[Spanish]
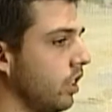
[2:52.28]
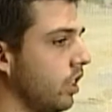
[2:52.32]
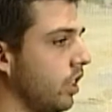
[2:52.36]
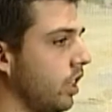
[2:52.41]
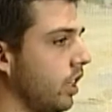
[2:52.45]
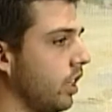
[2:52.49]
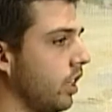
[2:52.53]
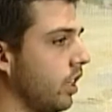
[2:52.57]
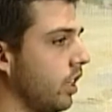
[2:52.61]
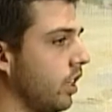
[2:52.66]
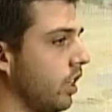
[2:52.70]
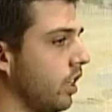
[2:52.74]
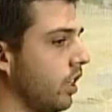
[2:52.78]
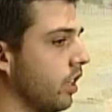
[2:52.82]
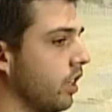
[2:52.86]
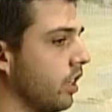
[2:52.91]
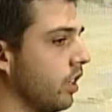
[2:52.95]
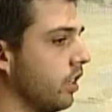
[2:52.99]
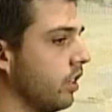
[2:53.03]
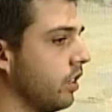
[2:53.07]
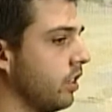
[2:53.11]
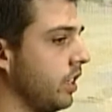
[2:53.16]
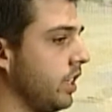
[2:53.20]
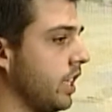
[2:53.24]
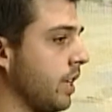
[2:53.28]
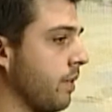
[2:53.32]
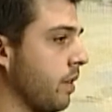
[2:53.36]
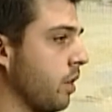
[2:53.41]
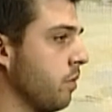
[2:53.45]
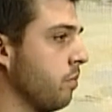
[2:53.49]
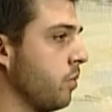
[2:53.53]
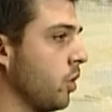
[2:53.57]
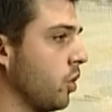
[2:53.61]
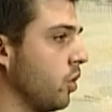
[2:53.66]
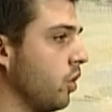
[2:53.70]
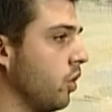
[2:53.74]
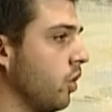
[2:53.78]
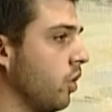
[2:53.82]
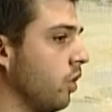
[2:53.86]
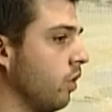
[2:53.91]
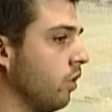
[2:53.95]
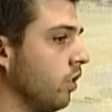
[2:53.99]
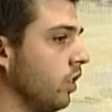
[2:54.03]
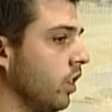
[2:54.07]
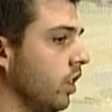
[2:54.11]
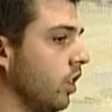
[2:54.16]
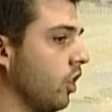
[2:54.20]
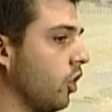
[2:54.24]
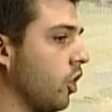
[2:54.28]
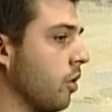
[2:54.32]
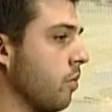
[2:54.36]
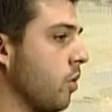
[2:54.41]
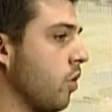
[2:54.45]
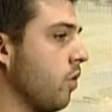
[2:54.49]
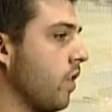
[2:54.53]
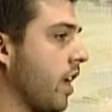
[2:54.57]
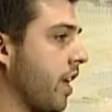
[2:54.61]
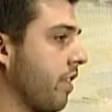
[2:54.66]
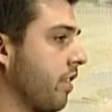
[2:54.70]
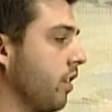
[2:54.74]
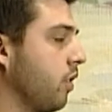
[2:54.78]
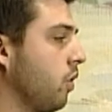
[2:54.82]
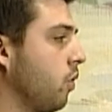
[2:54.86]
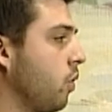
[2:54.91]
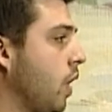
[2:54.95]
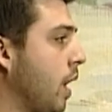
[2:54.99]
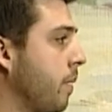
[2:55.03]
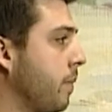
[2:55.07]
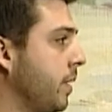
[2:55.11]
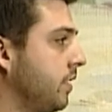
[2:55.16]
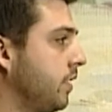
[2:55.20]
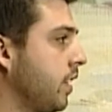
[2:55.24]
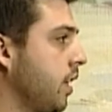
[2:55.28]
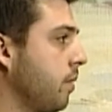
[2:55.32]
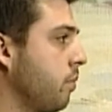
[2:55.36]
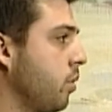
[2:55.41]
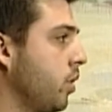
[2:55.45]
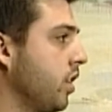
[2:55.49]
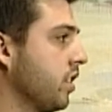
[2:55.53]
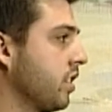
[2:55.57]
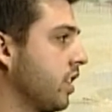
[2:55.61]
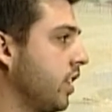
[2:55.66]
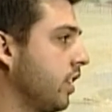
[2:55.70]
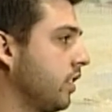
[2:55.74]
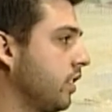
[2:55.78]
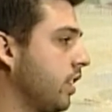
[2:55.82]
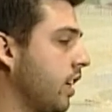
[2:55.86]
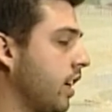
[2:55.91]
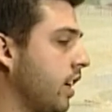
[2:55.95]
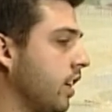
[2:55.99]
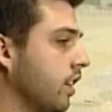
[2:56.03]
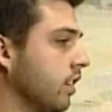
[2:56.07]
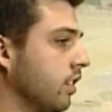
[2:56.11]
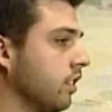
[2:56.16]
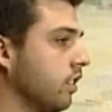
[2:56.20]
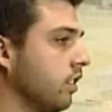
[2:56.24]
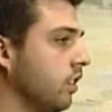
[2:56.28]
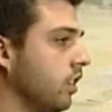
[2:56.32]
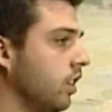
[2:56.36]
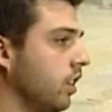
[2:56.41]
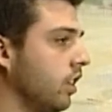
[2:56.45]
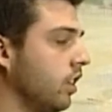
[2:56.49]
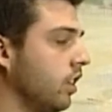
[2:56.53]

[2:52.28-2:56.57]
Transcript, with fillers: eh, y también un poco cómo una, una amistad puede ser tan,